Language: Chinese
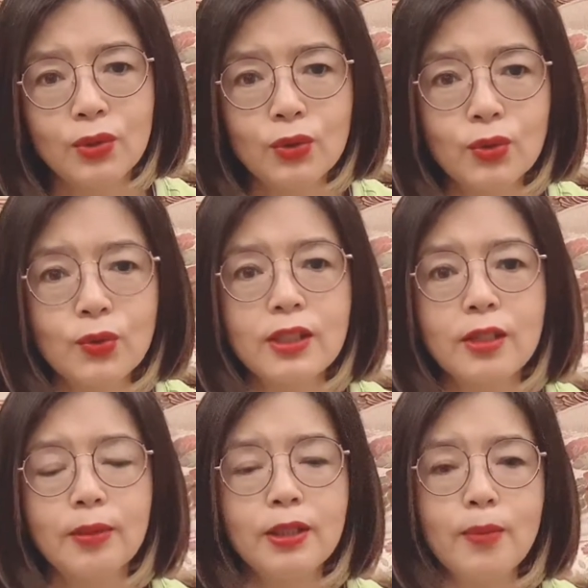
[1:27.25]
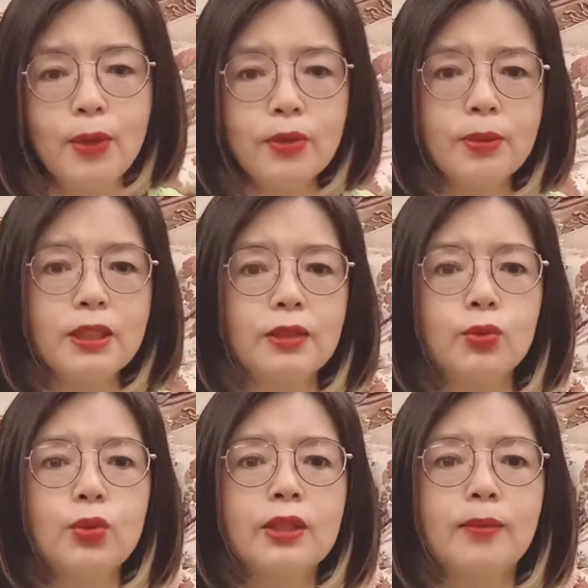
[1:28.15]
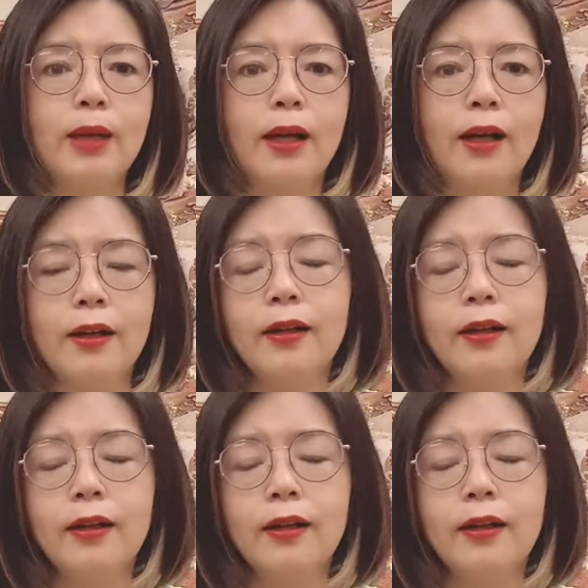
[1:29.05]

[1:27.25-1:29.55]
去做什么也没有什么可做的嘛哈。